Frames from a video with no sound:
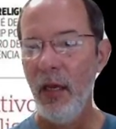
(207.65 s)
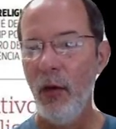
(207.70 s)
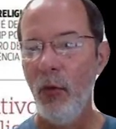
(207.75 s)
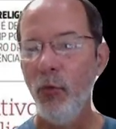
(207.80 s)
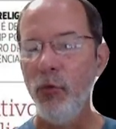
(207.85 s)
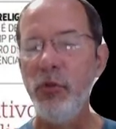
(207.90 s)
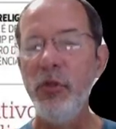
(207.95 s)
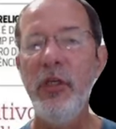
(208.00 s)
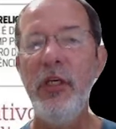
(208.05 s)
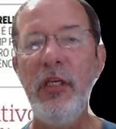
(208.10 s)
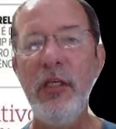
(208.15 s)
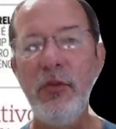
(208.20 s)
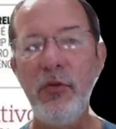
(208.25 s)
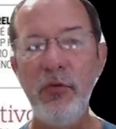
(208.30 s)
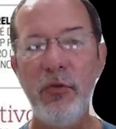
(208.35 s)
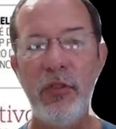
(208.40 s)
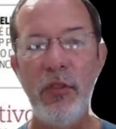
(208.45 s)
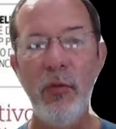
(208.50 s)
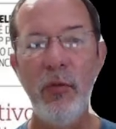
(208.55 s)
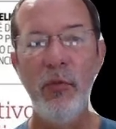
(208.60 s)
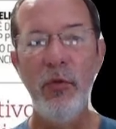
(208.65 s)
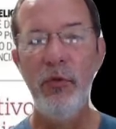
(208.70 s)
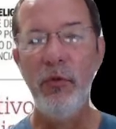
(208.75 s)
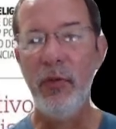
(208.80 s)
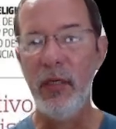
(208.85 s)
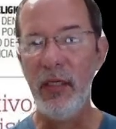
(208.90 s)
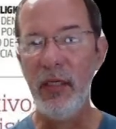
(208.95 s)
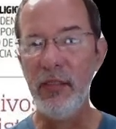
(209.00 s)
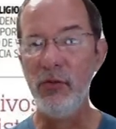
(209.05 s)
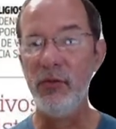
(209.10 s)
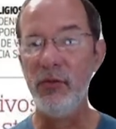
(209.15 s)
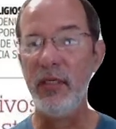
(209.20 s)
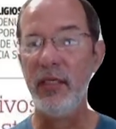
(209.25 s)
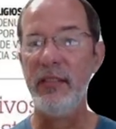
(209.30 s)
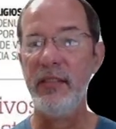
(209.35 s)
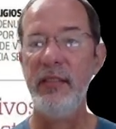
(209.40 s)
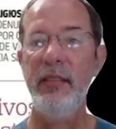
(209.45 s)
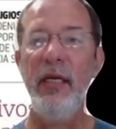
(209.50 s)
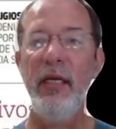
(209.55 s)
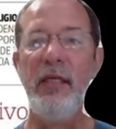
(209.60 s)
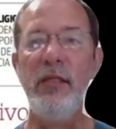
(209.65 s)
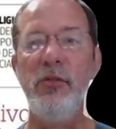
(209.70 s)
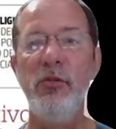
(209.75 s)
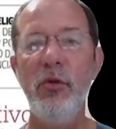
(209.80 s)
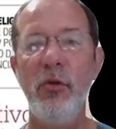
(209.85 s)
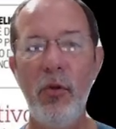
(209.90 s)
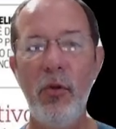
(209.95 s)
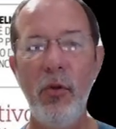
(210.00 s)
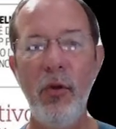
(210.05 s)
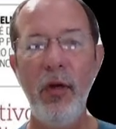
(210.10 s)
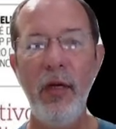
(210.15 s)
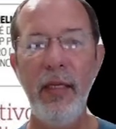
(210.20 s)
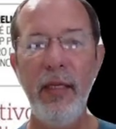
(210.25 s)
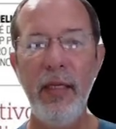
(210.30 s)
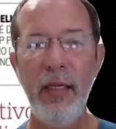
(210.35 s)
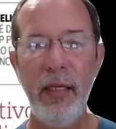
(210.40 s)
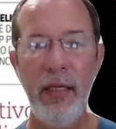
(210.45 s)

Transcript: os riscos são muito grandes, os acidentes ocorrem